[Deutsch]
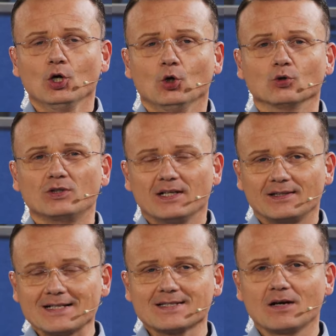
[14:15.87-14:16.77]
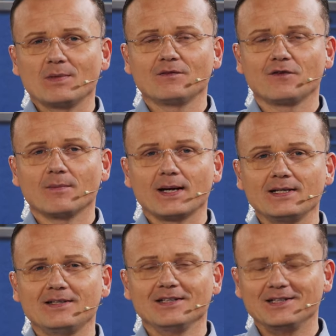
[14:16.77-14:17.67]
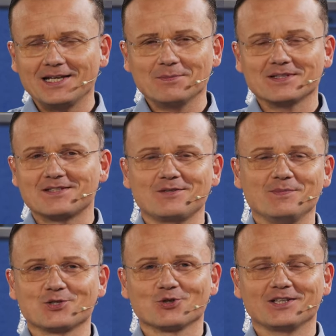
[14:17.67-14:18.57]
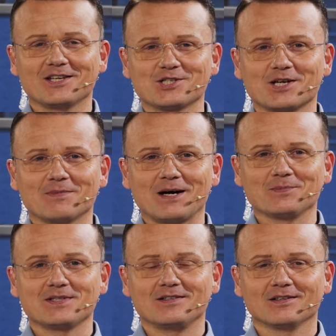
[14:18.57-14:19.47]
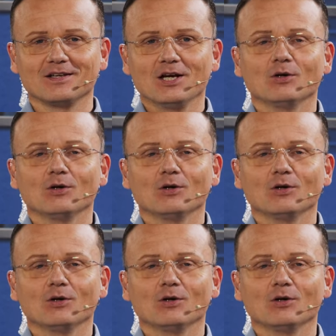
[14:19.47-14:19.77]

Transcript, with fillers: Und das kann man vermeiden, indem man sich mit so einer Dashcam absichert.